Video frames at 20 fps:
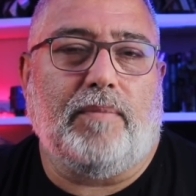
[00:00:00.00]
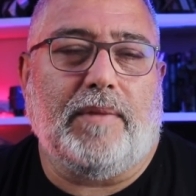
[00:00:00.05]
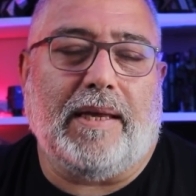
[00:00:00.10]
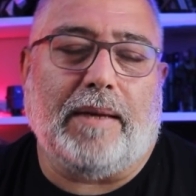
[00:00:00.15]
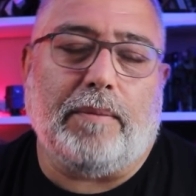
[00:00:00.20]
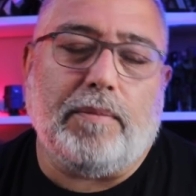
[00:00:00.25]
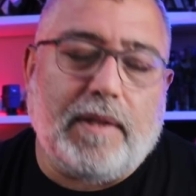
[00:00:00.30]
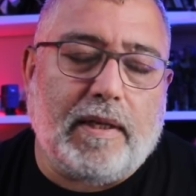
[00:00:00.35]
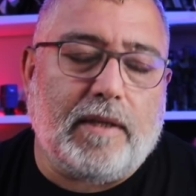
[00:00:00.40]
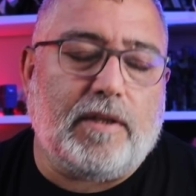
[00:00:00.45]

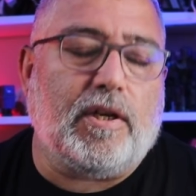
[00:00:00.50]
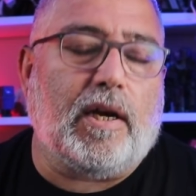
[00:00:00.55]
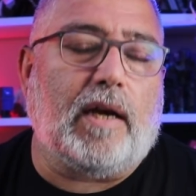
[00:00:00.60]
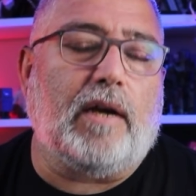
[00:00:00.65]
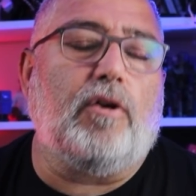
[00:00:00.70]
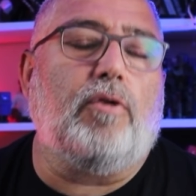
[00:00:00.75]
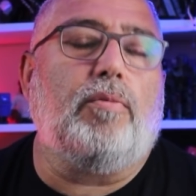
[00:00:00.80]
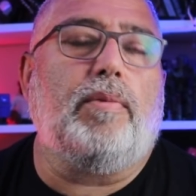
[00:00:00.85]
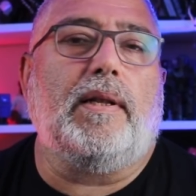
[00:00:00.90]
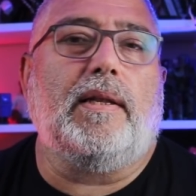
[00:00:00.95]
Yani bir de
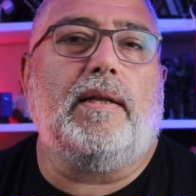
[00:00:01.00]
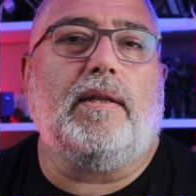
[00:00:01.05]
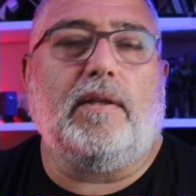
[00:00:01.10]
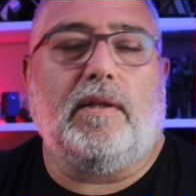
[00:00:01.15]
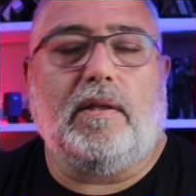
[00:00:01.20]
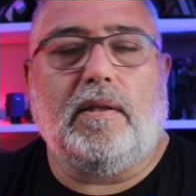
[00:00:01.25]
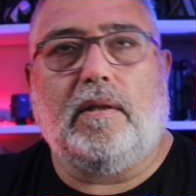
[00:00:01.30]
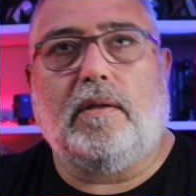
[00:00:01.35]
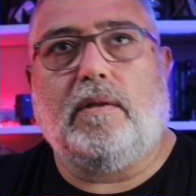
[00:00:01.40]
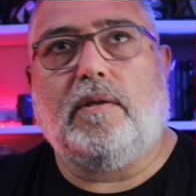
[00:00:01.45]

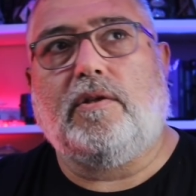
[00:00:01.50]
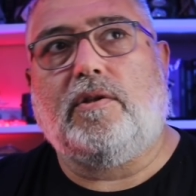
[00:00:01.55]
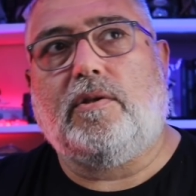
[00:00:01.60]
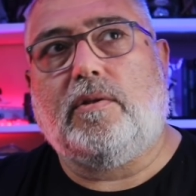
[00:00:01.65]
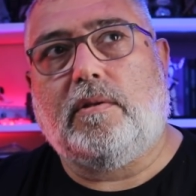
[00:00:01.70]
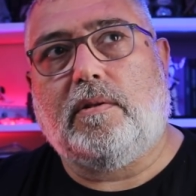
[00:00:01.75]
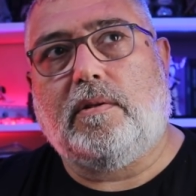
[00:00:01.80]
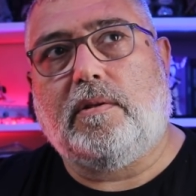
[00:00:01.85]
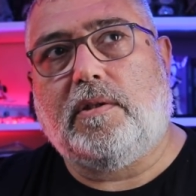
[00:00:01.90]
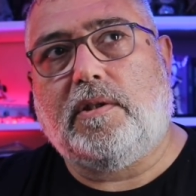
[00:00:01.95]
Çernobil'in
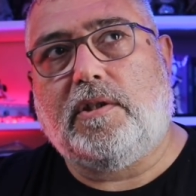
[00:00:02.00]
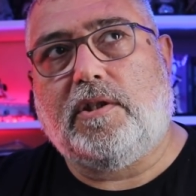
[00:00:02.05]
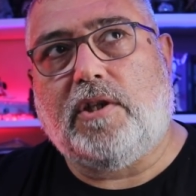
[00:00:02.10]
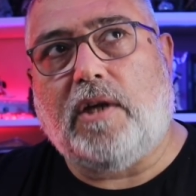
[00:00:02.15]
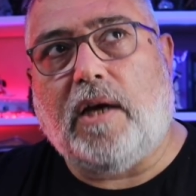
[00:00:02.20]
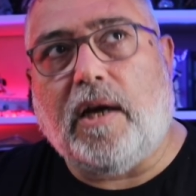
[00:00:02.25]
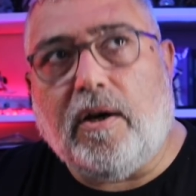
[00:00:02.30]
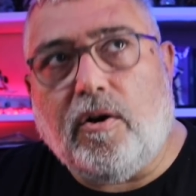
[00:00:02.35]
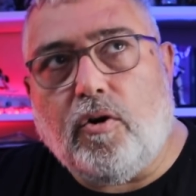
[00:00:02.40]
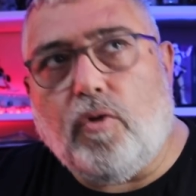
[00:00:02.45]

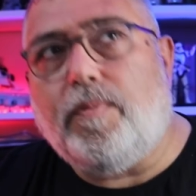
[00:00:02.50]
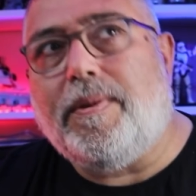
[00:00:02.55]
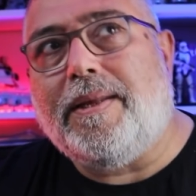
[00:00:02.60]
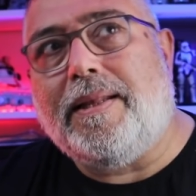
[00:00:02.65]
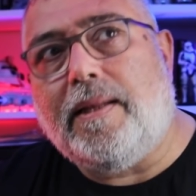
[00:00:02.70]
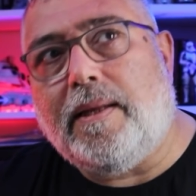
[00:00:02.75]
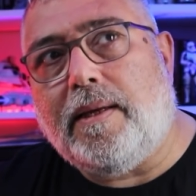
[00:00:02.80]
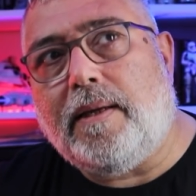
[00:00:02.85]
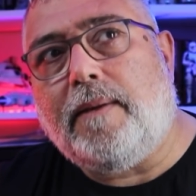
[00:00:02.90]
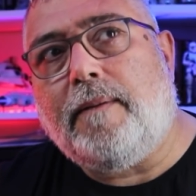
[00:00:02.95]

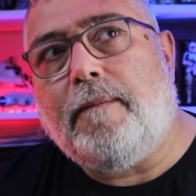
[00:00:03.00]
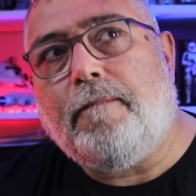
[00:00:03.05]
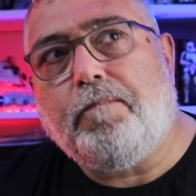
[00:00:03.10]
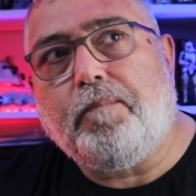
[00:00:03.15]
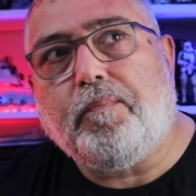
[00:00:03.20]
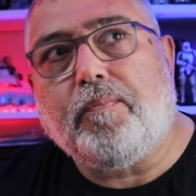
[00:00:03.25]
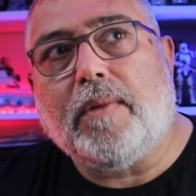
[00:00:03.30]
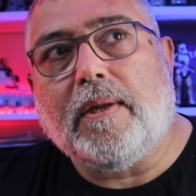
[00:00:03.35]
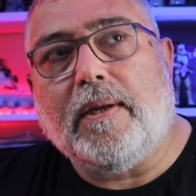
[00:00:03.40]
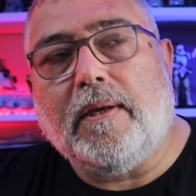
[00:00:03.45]
Çernobil'i
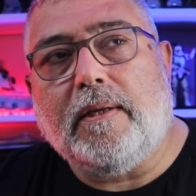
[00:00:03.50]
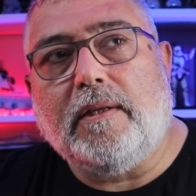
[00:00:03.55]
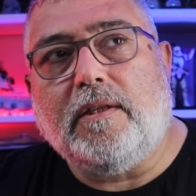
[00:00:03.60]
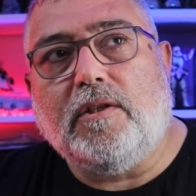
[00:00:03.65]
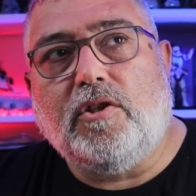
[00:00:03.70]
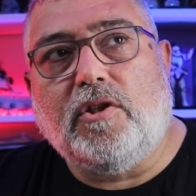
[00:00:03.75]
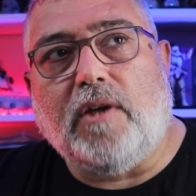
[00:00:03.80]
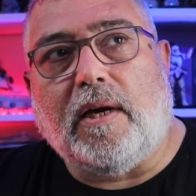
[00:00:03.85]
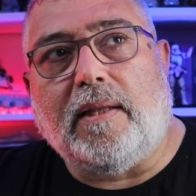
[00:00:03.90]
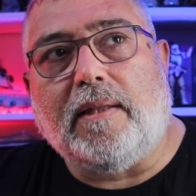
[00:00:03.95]

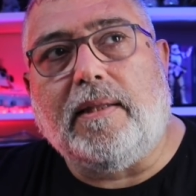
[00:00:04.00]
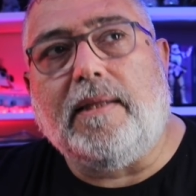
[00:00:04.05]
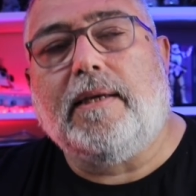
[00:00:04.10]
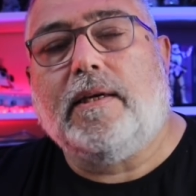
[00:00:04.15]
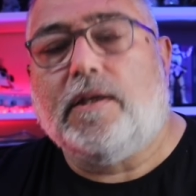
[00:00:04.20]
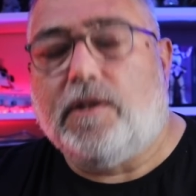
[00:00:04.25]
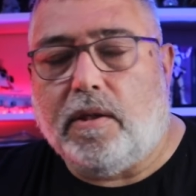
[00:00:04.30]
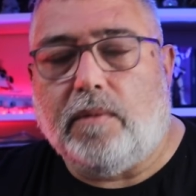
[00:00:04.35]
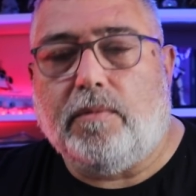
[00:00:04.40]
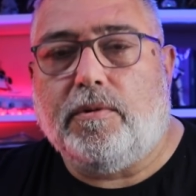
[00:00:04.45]
canlı
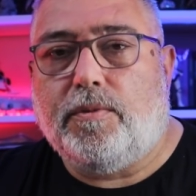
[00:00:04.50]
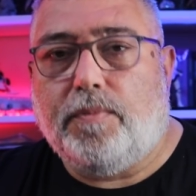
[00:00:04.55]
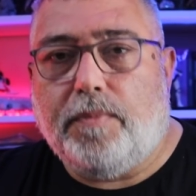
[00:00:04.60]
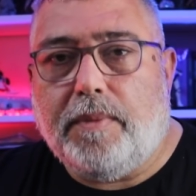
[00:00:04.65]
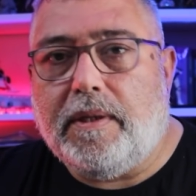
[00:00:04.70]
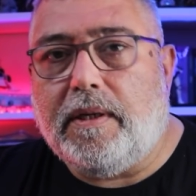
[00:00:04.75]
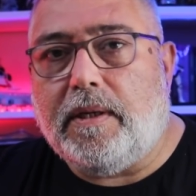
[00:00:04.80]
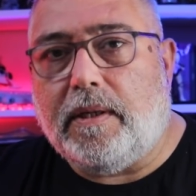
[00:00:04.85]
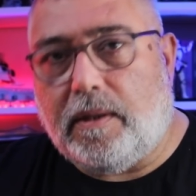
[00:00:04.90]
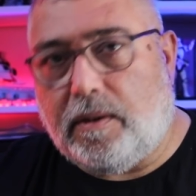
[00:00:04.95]
yaşamış
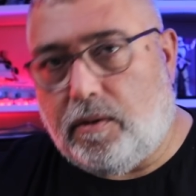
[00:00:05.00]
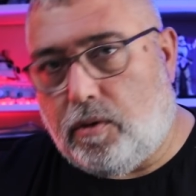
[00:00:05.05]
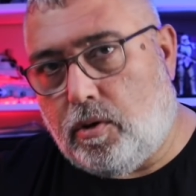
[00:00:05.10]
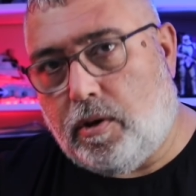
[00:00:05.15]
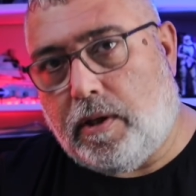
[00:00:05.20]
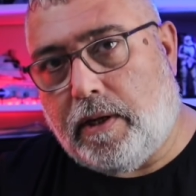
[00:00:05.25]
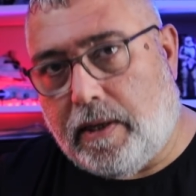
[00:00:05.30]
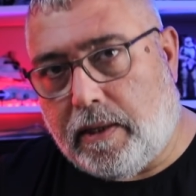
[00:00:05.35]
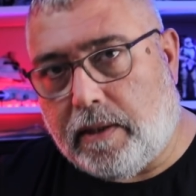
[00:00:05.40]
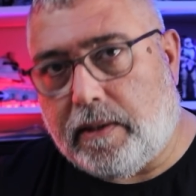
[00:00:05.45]
biri
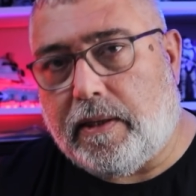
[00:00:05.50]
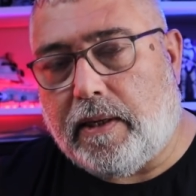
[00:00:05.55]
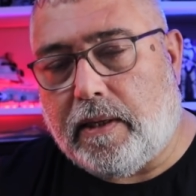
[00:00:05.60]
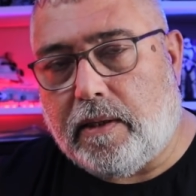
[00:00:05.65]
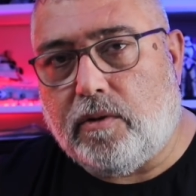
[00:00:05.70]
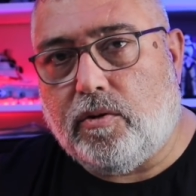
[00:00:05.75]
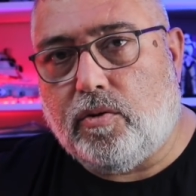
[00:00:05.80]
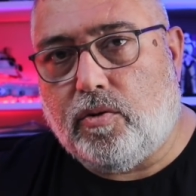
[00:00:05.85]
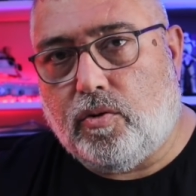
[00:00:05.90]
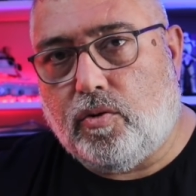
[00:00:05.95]
olarak
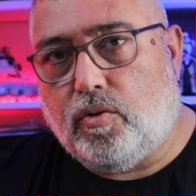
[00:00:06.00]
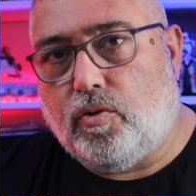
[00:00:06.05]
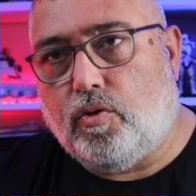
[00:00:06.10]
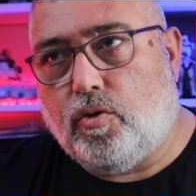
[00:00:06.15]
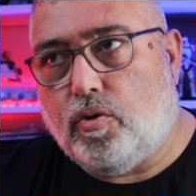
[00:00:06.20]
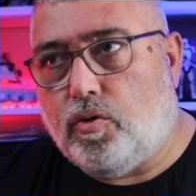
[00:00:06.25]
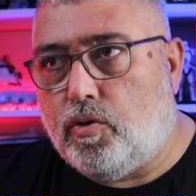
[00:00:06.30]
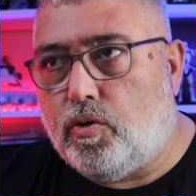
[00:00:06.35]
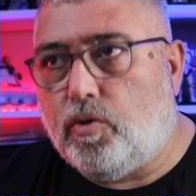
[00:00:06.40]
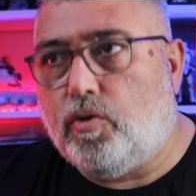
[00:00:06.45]
yani
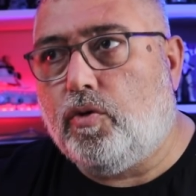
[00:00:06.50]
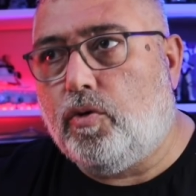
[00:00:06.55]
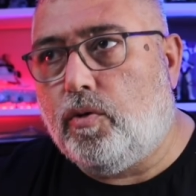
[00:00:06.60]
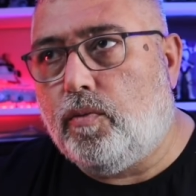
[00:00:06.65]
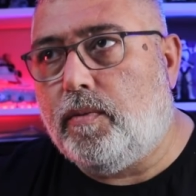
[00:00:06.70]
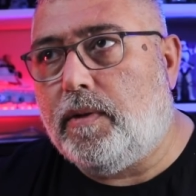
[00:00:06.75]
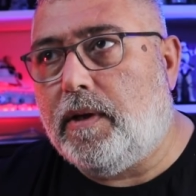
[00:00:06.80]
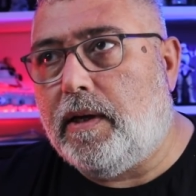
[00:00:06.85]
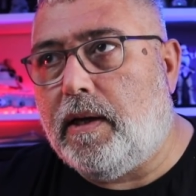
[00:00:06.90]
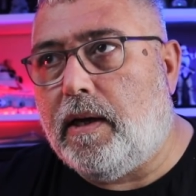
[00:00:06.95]

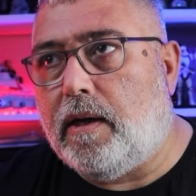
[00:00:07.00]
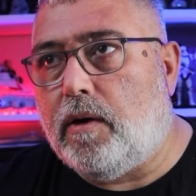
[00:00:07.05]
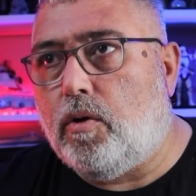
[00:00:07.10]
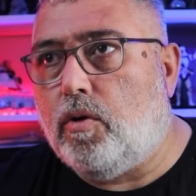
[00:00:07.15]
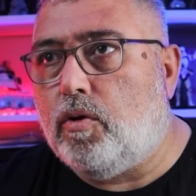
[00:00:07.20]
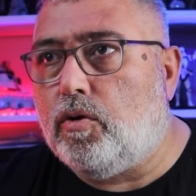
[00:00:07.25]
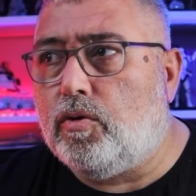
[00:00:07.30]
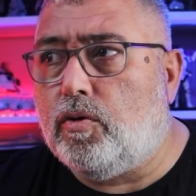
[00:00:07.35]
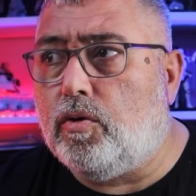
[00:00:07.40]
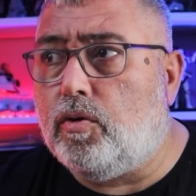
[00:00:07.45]
çocukluğumda yani
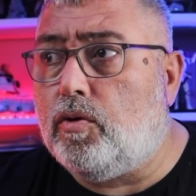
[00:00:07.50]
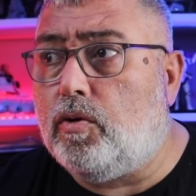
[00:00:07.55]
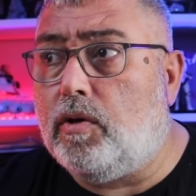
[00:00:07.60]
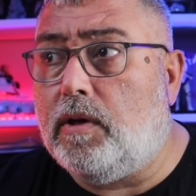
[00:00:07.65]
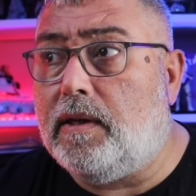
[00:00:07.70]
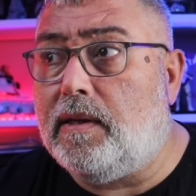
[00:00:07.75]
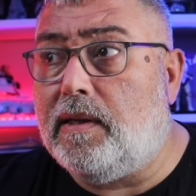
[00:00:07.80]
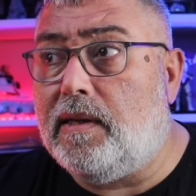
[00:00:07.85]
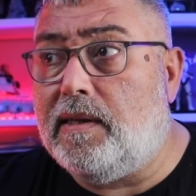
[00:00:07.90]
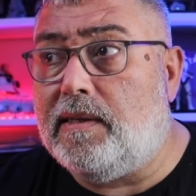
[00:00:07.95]

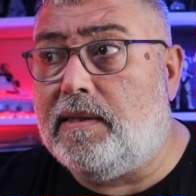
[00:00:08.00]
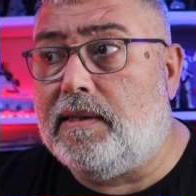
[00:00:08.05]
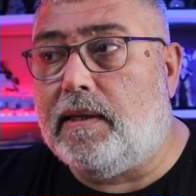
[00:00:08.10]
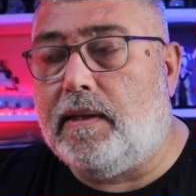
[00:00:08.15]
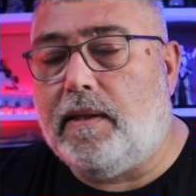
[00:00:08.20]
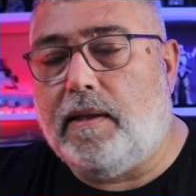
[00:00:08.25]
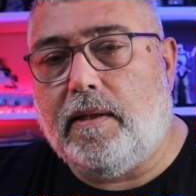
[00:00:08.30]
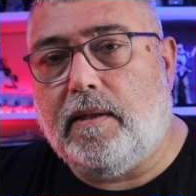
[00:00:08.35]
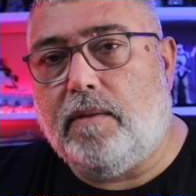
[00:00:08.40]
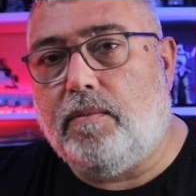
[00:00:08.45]
ortaokul ya da
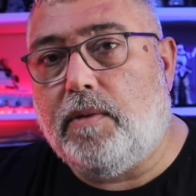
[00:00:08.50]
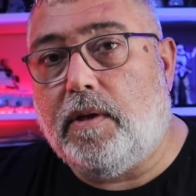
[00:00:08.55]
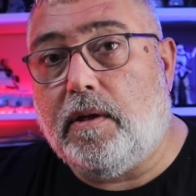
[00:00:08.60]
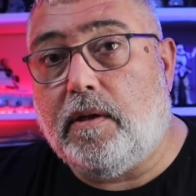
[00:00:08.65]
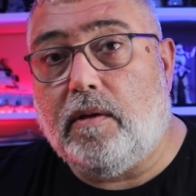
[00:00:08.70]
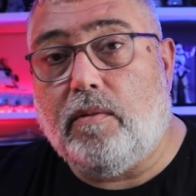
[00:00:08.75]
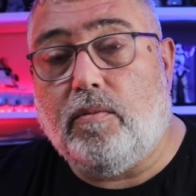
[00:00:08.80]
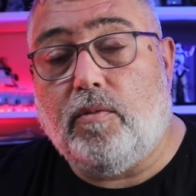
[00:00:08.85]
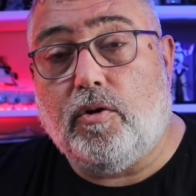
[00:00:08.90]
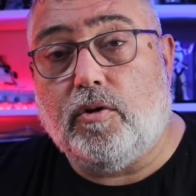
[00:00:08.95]
lisedeydim
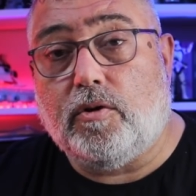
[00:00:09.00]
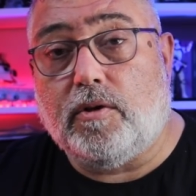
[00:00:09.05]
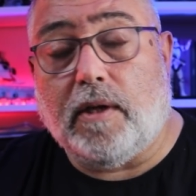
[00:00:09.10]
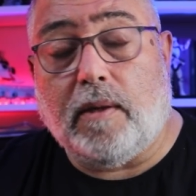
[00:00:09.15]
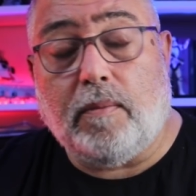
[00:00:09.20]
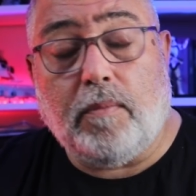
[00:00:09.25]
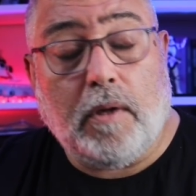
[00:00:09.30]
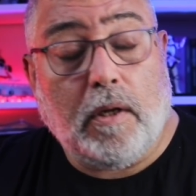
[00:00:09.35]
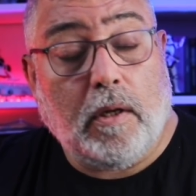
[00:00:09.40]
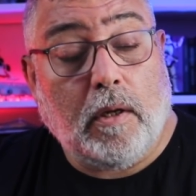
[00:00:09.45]

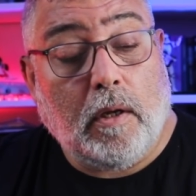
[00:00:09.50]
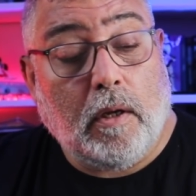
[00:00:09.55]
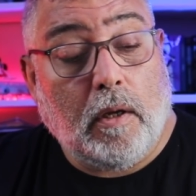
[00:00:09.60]
yanılmıyorsam.